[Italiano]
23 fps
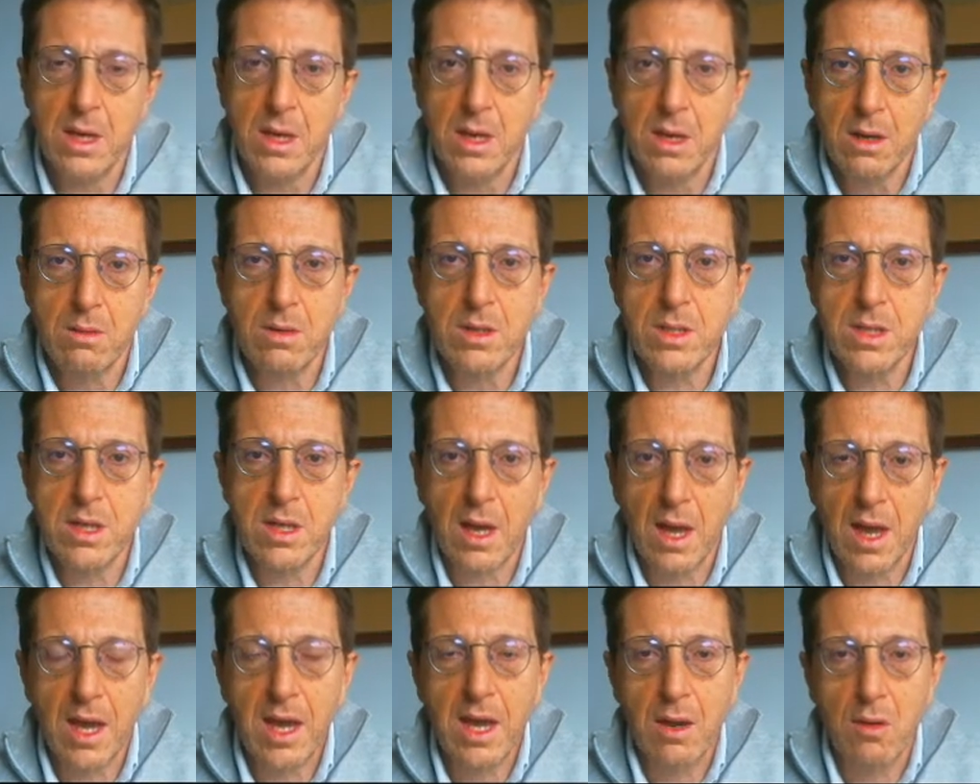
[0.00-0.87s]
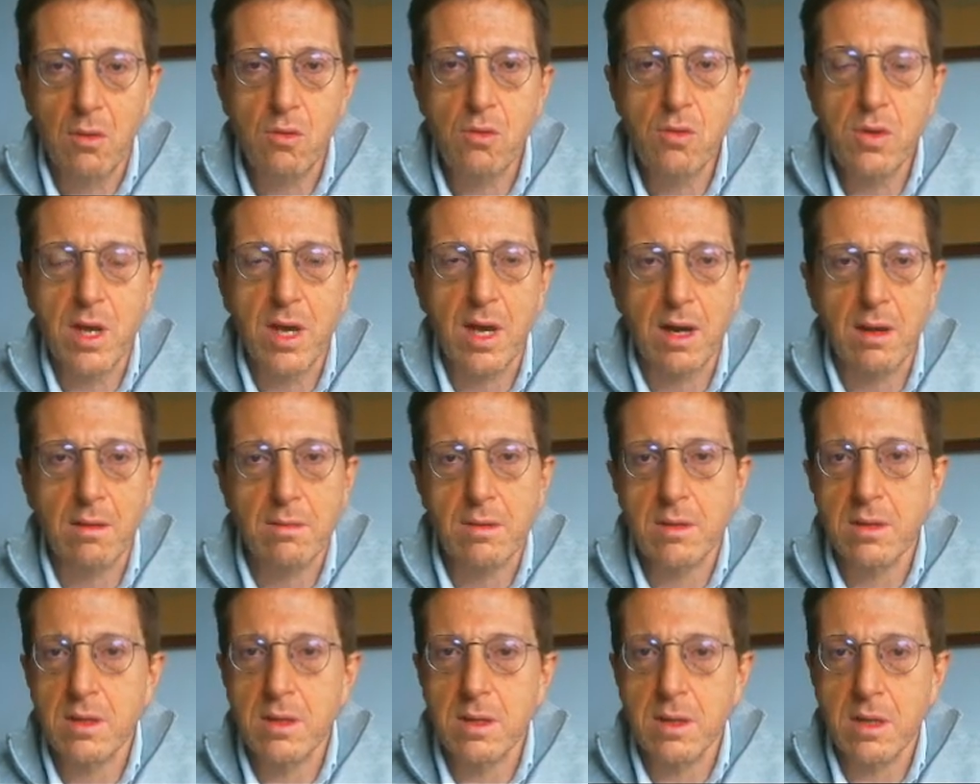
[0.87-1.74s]
Quindi
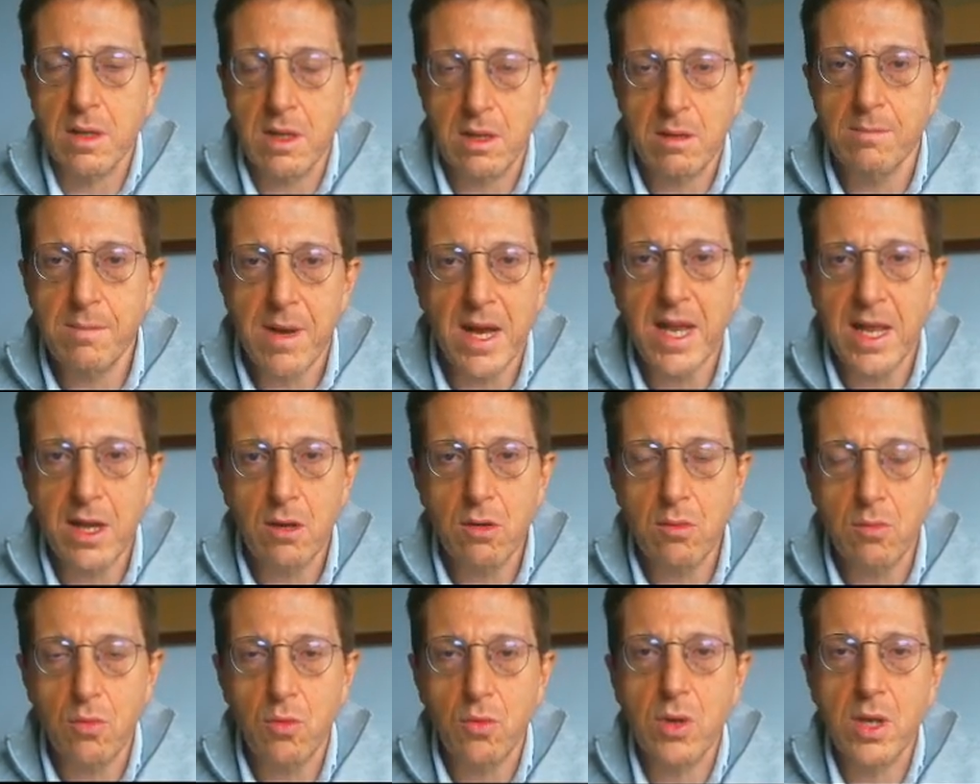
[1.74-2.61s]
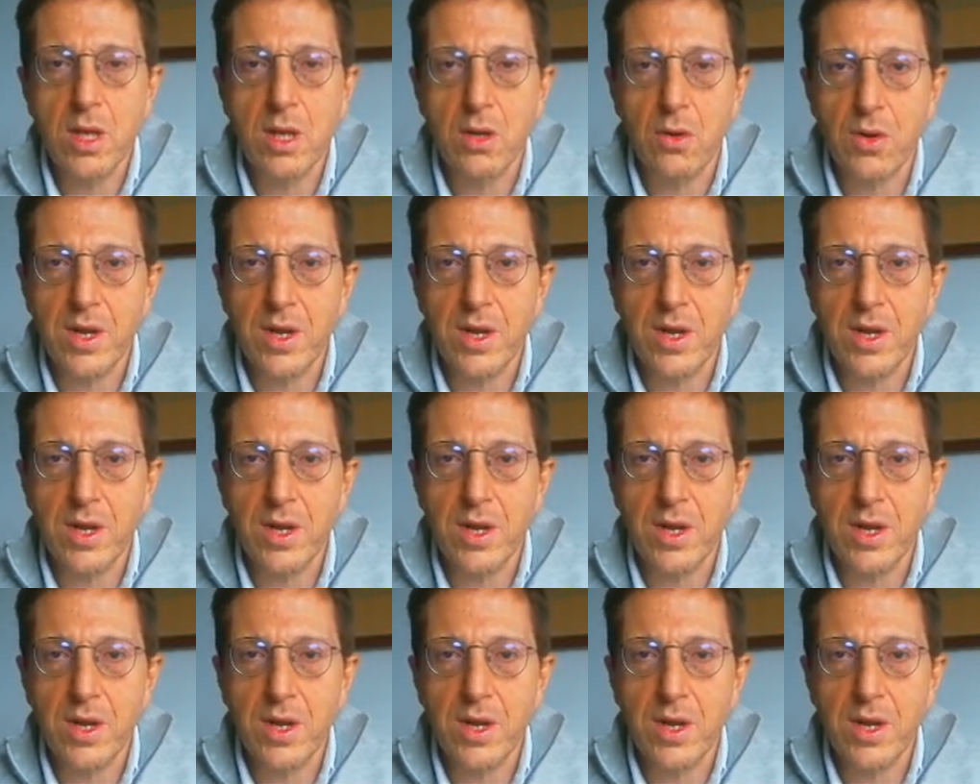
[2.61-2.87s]
una, eh, il bene comune